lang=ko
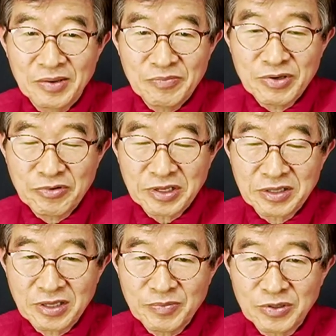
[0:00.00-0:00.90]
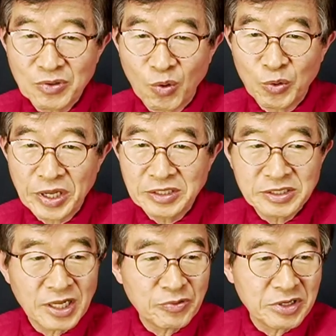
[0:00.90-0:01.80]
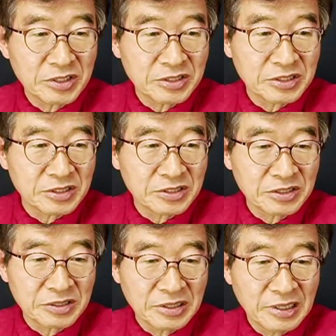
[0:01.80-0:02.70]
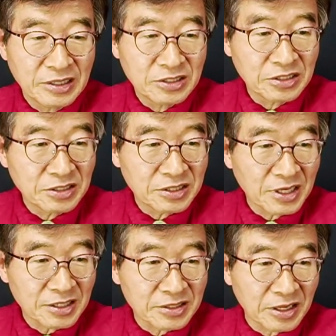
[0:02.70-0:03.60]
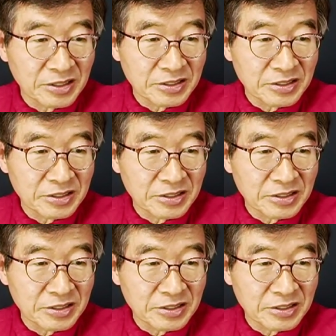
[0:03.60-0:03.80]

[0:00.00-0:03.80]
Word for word: 미국의 팁은 오랜 세월을 거쳐서 정착된